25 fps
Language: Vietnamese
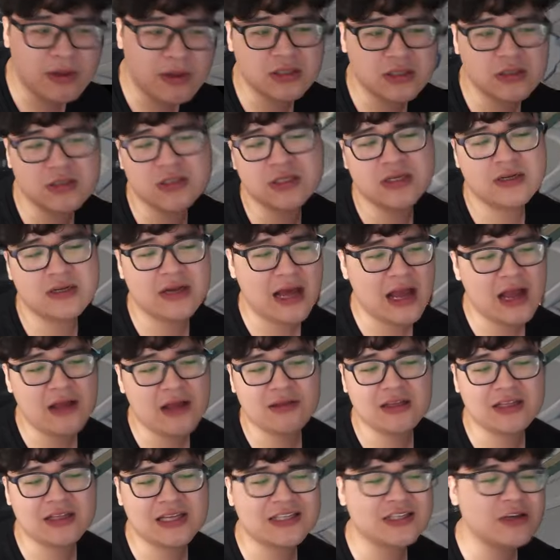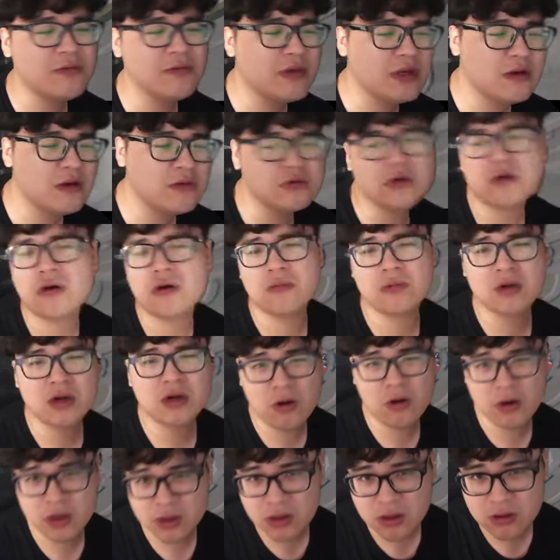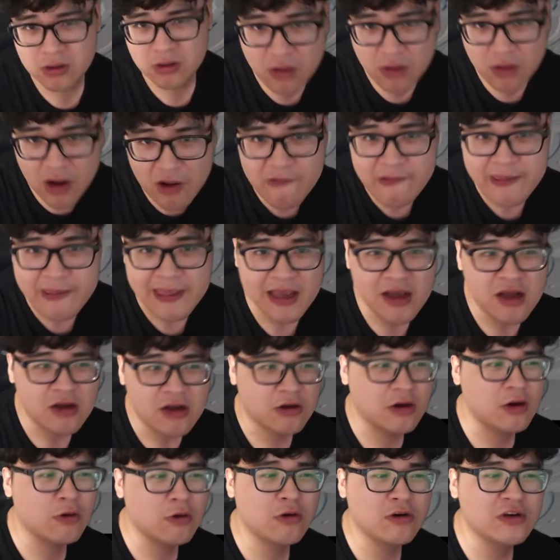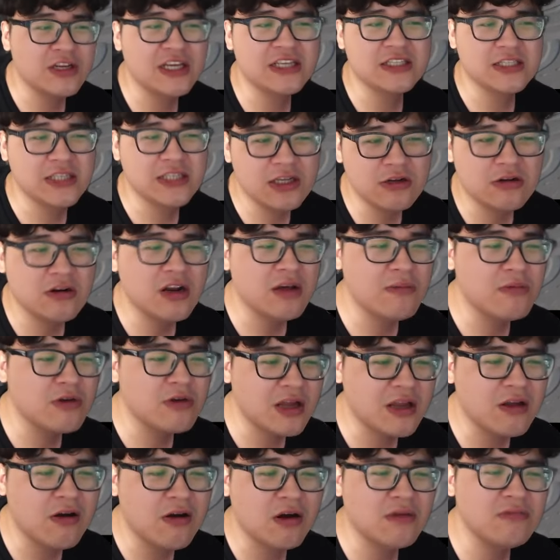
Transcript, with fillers: thật sự đã thì tại sao mình không cho họ một cơ hội được đúng không còn đâu con Messi nó là một cái con